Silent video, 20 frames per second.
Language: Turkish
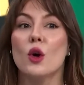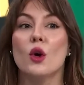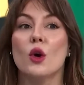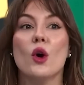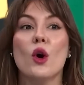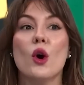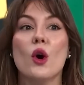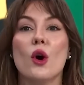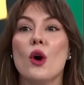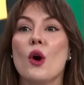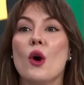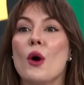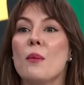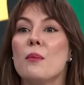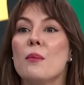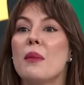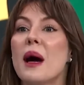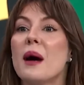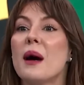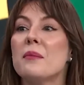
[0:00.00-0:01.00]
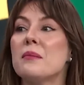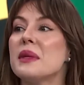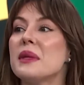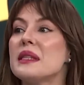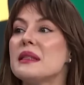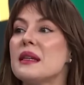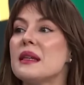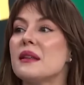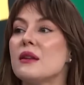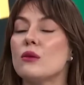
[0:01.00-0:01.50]
Yaş Ben
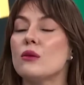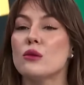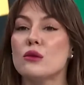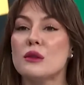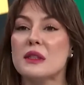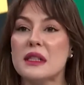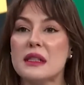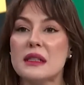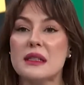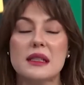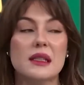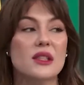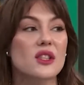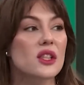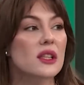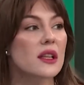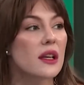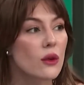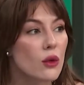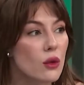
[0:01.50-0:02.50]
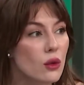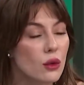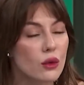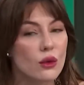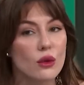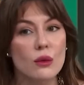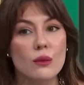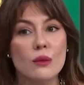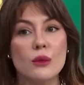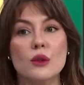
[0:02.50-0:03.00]
bir sene uluslararası ilişkiler
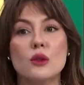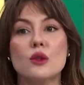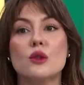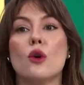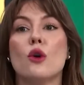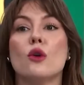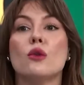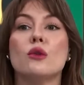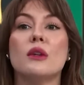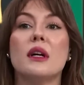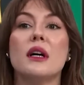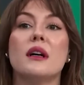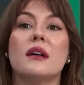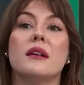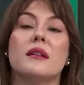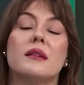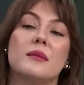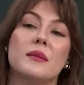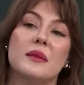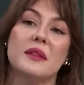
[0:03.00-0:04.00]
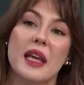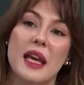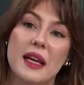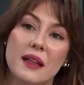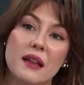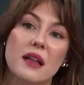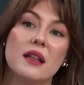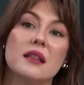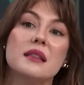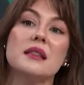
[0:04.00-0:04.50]
okudum. Sonra
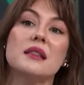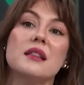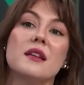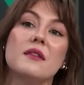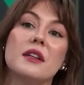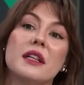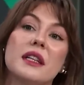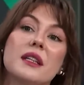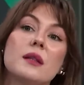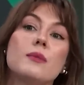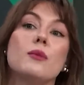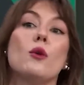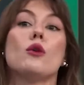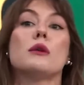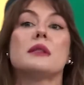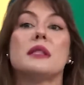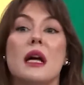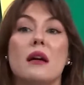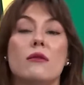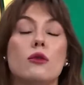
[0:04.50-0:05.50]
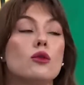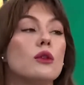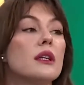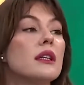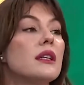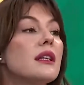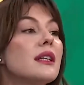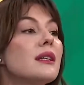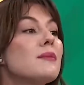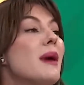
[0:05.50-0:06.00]
tekrar sınava girip
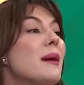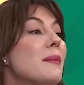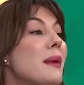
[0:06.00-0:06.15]
konservatuara girdim.